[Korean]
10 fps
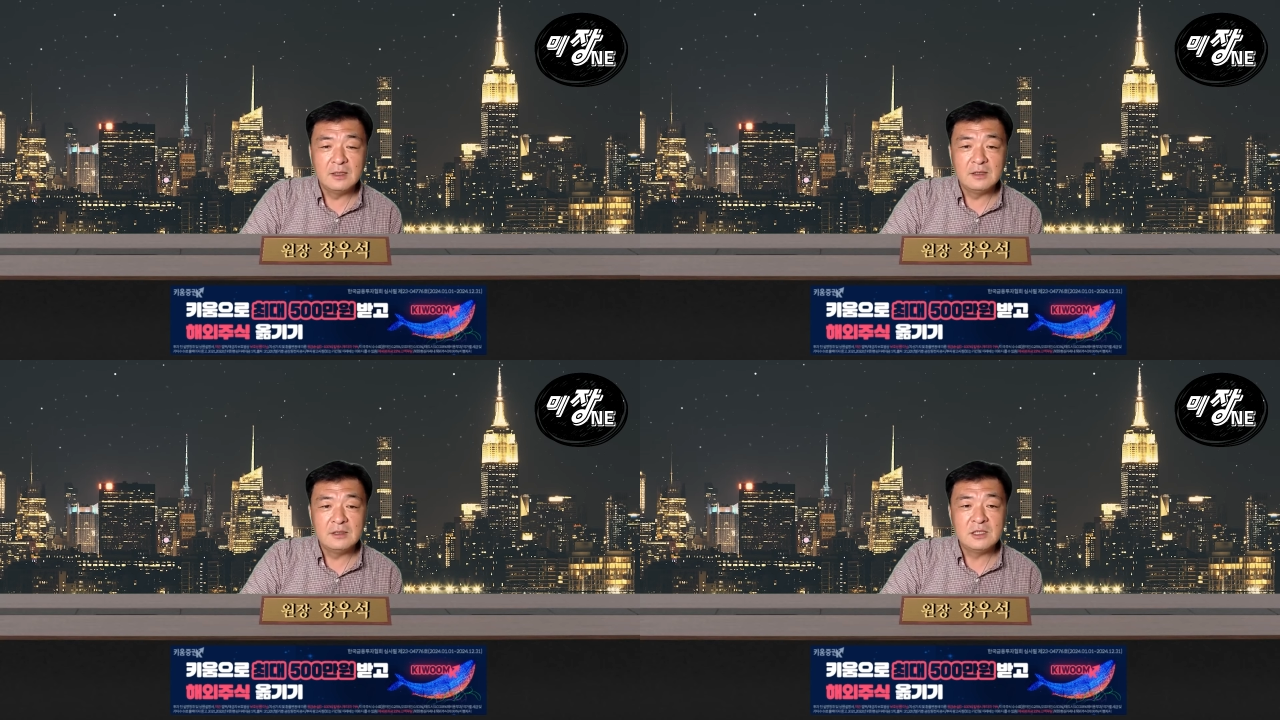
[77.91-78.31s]

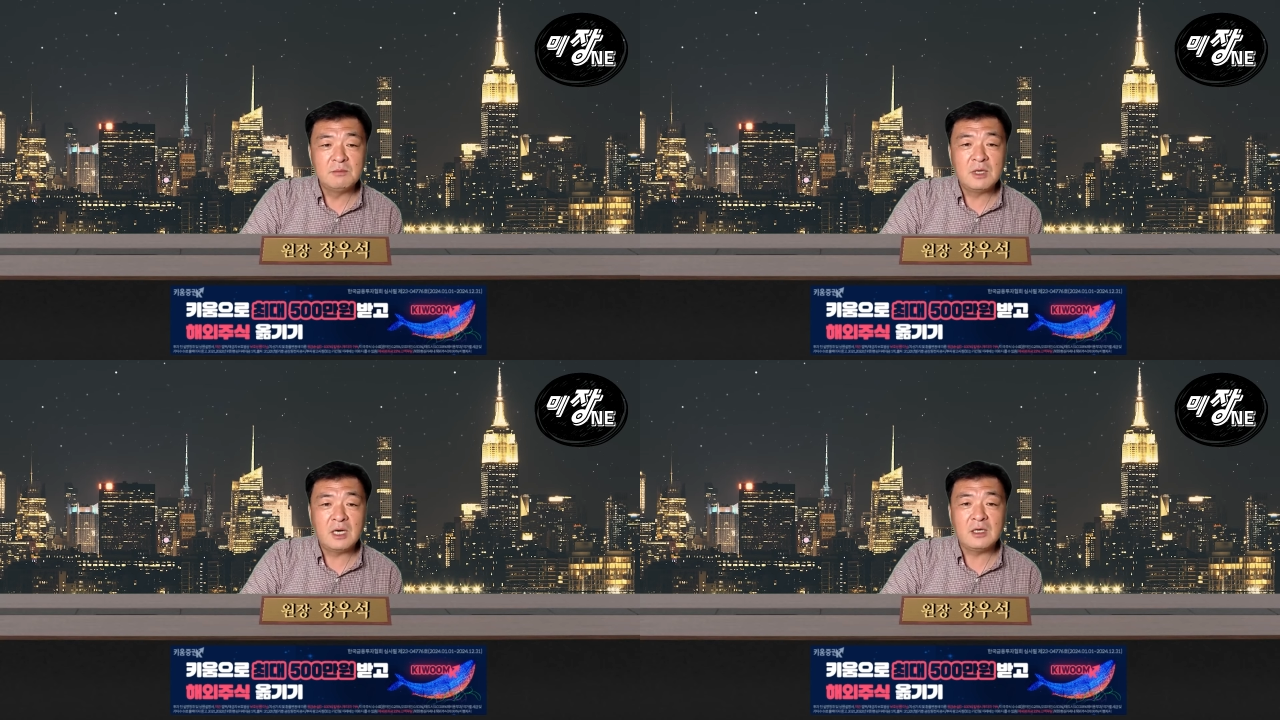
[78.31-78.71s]
지금
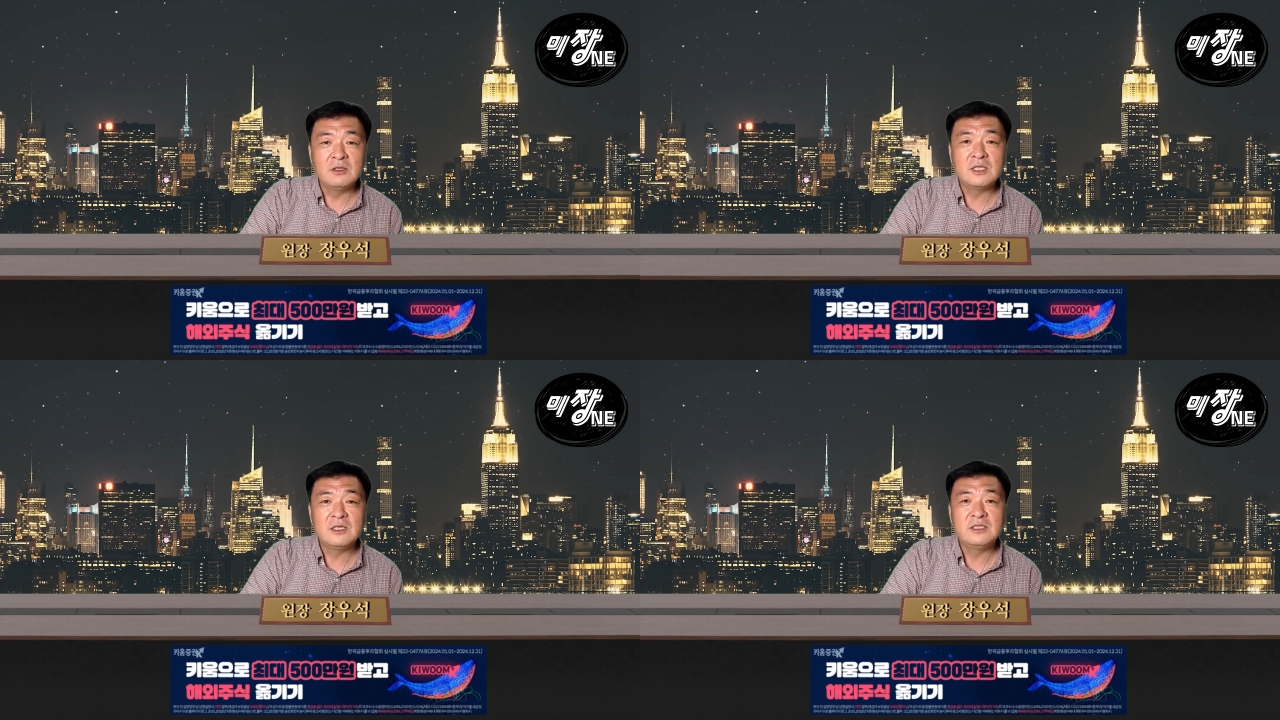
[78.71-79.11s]
막 이런
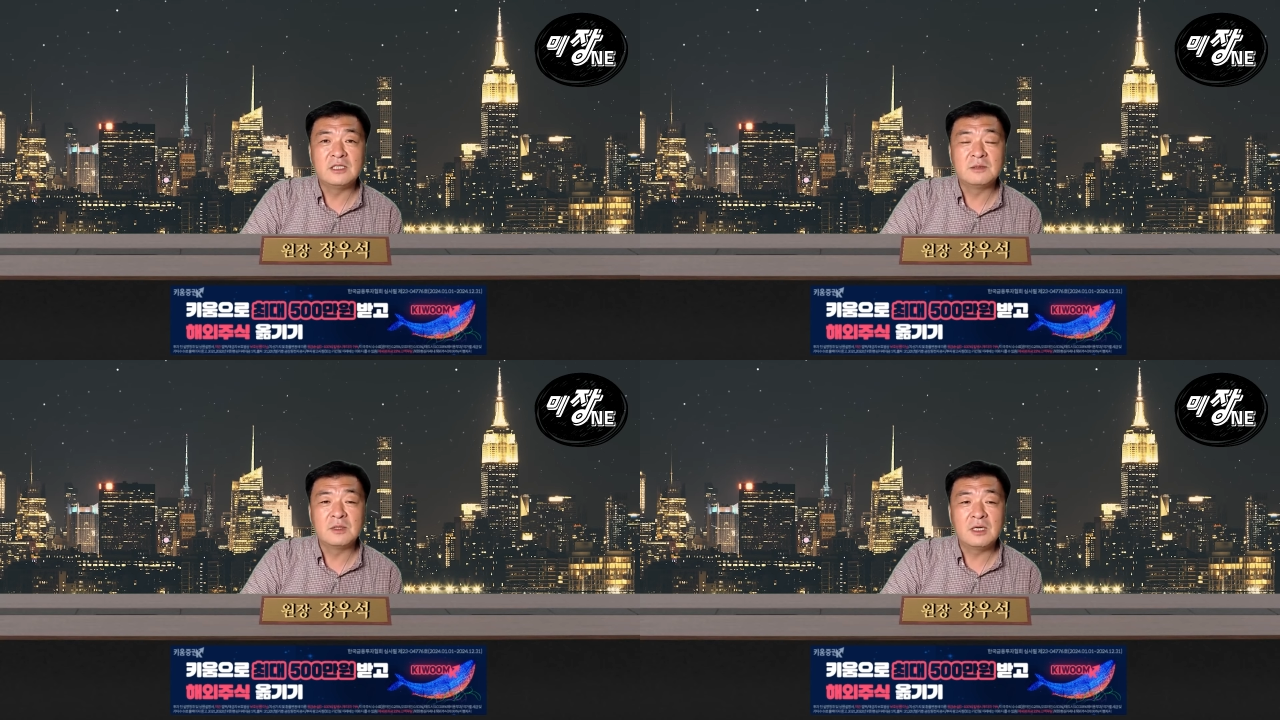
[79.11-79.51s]
생각 들지
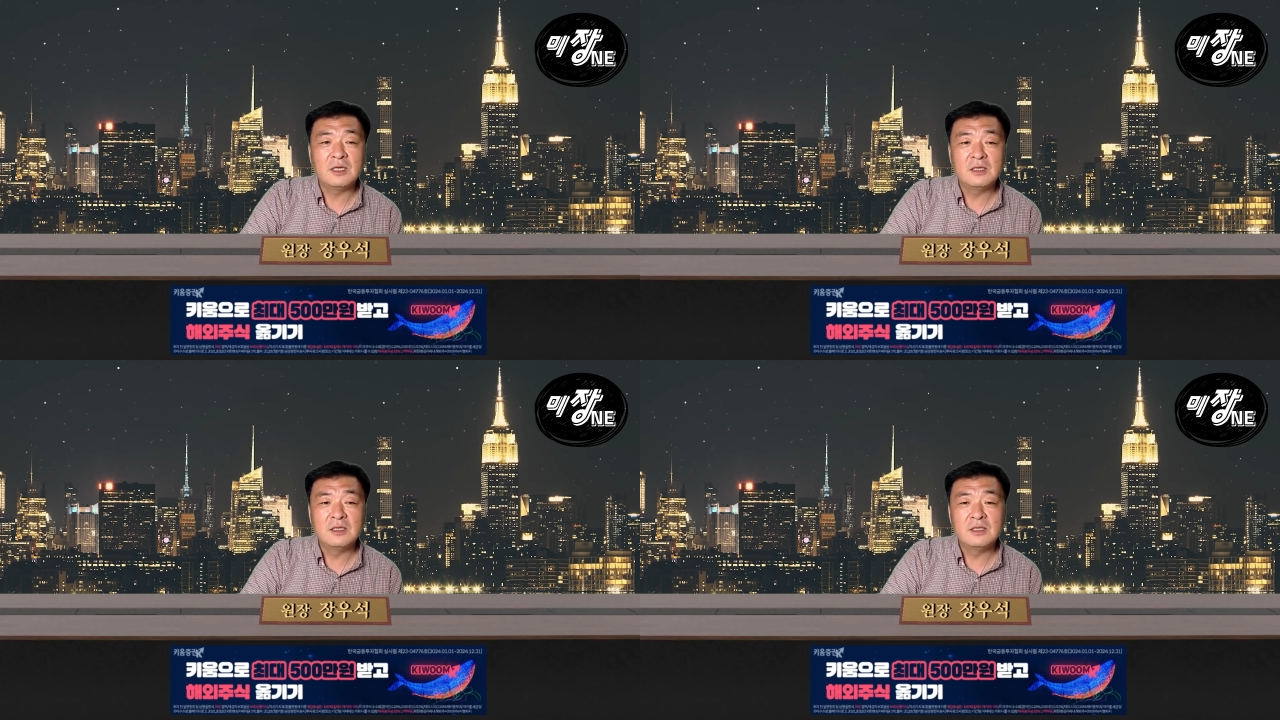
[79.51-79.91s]
않습니까?
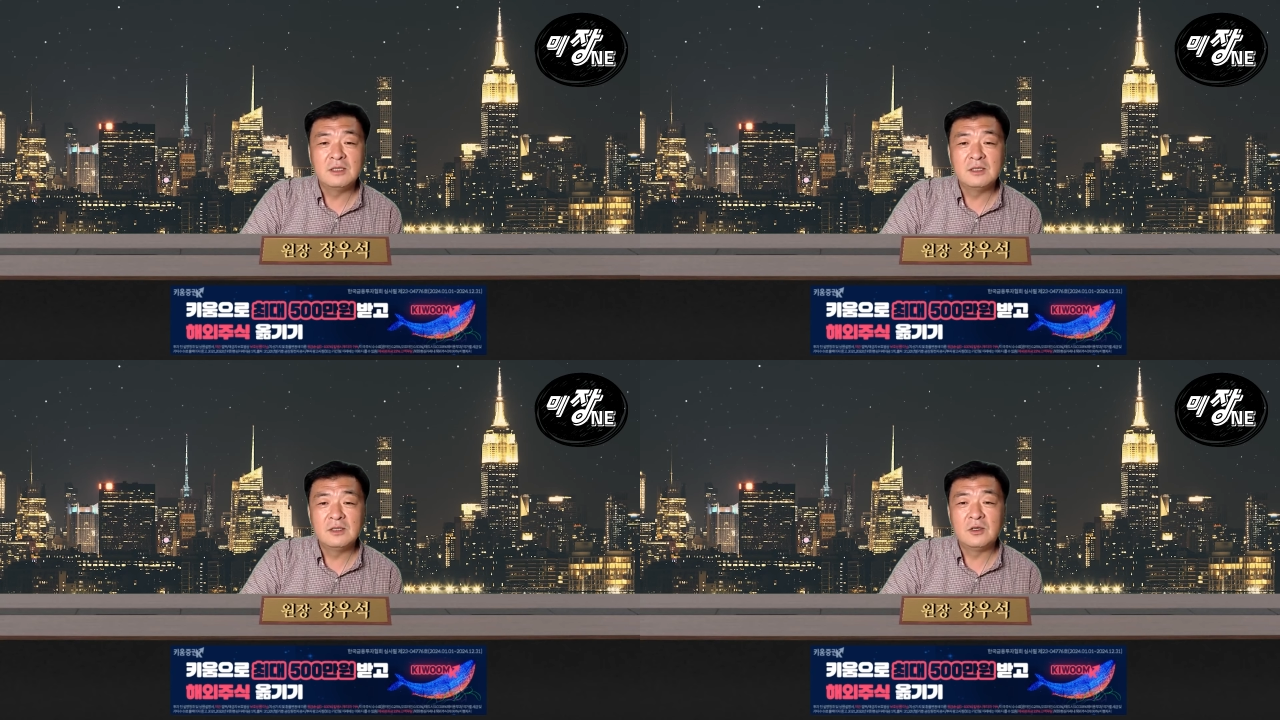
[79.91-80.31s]

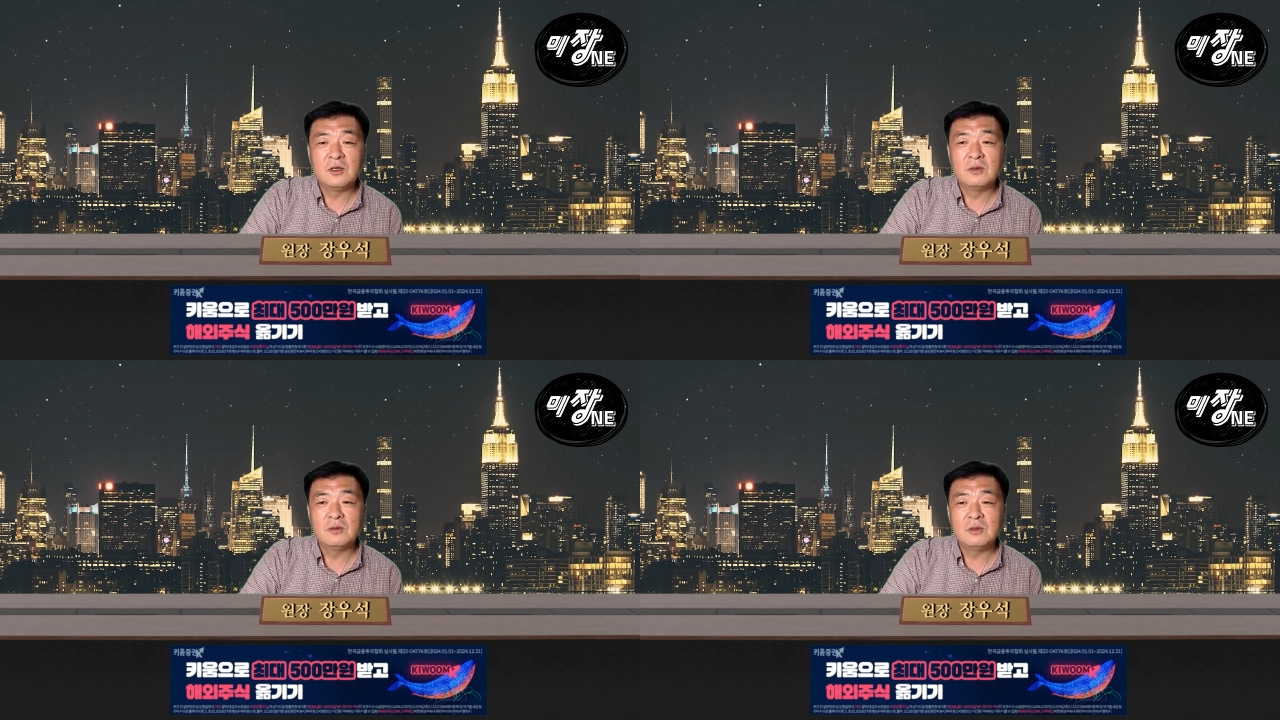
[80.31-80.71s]

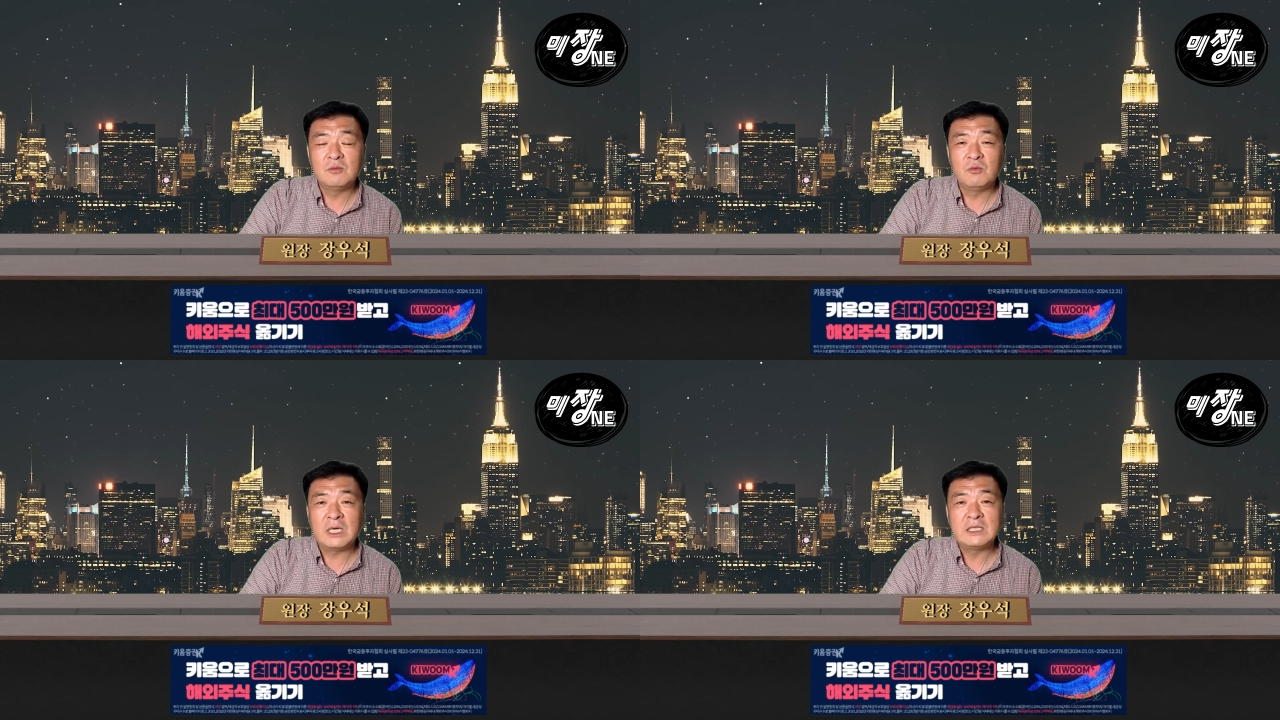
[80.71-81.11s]

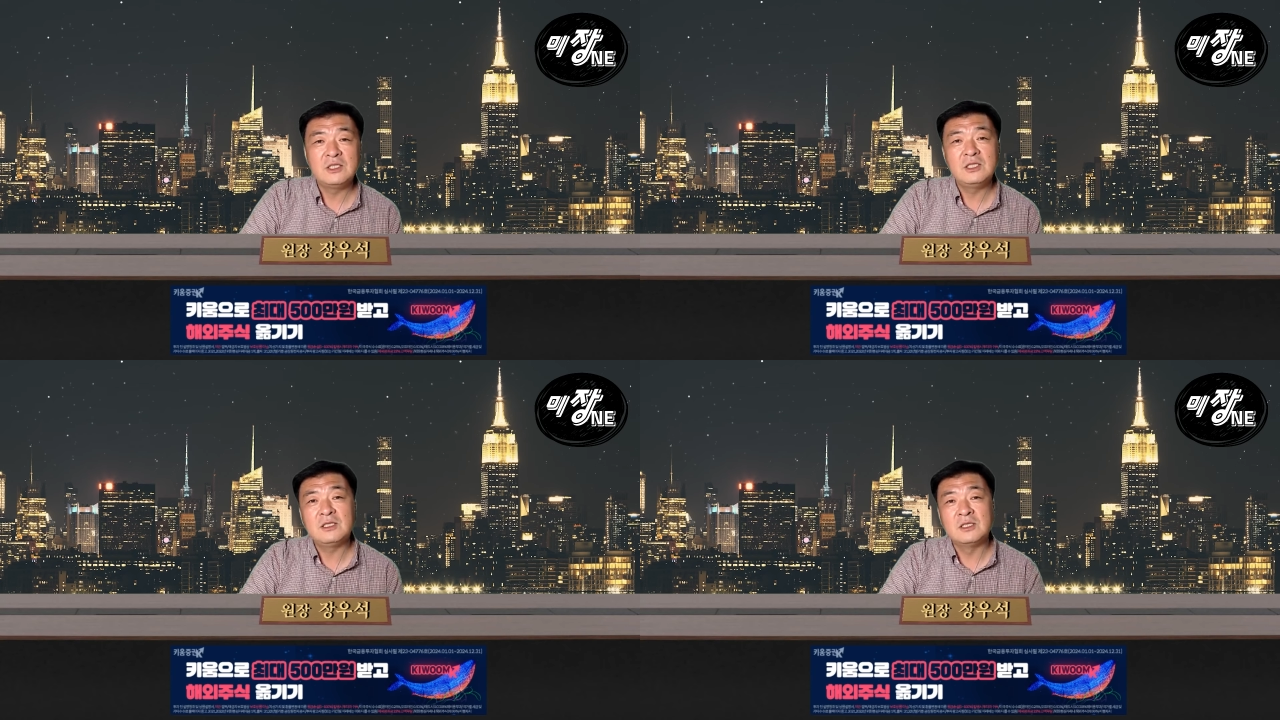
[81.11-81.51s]

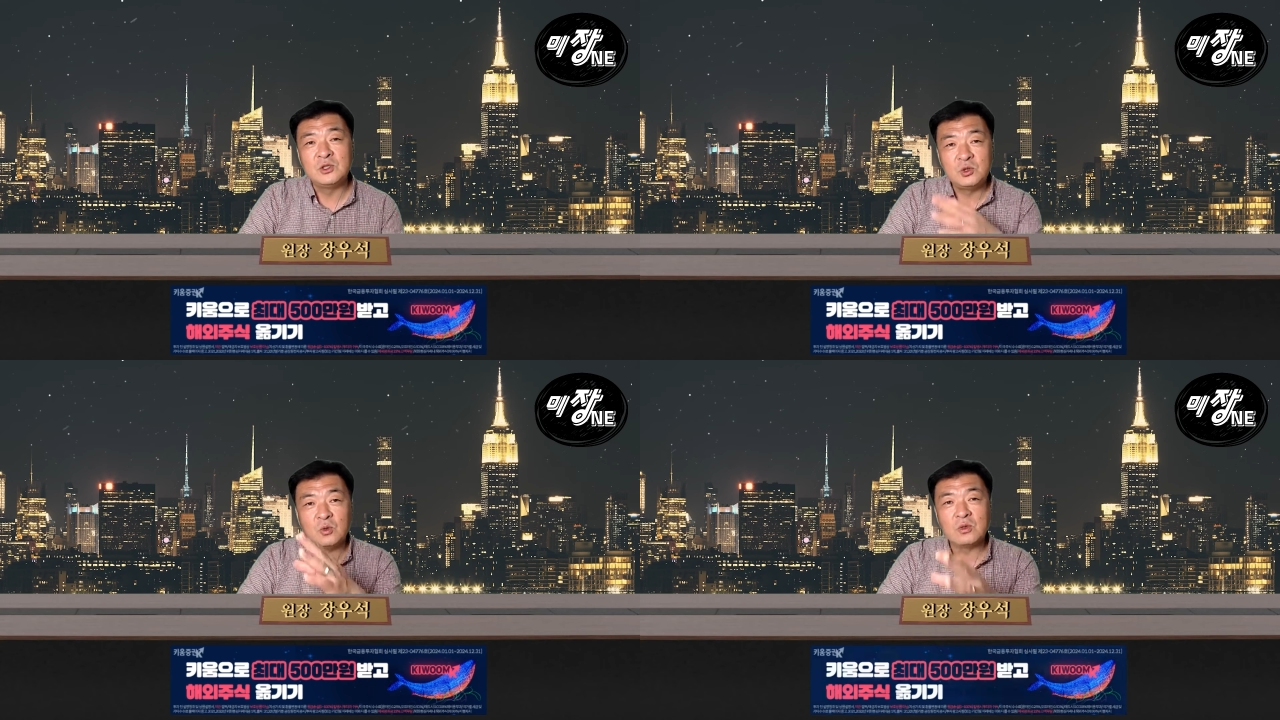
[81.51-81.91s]
마치
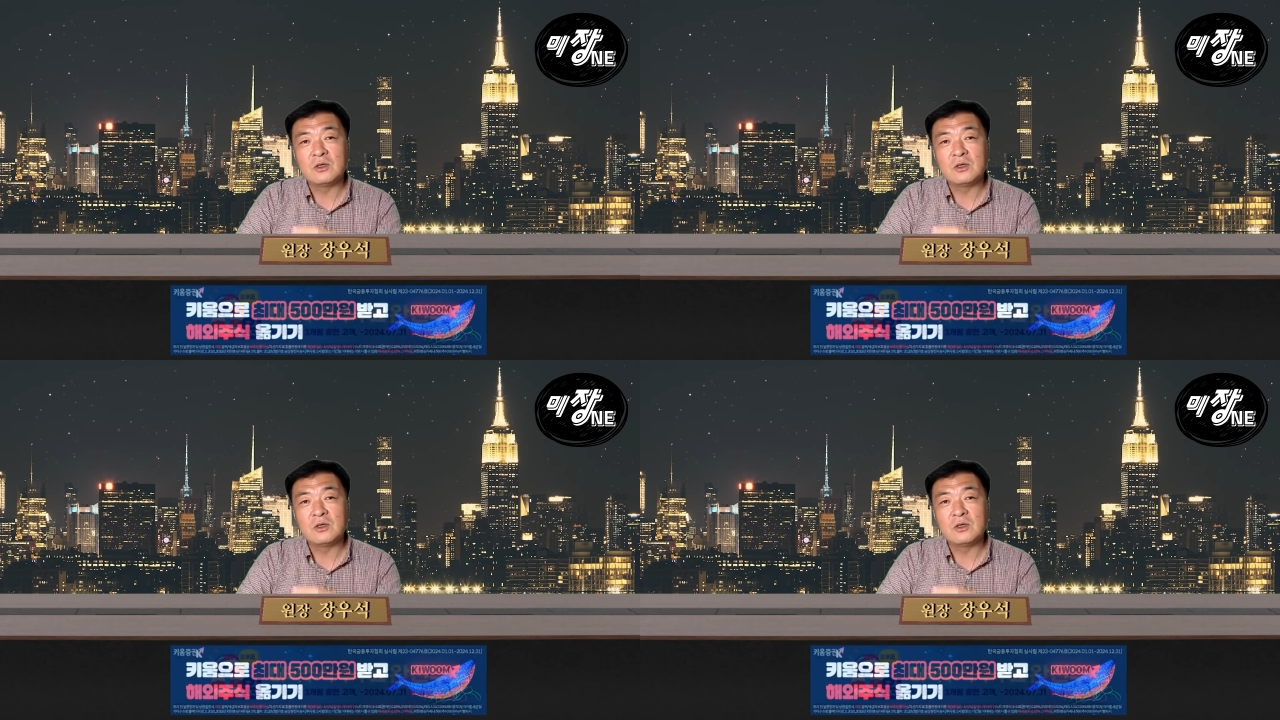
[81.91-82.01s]
그쪽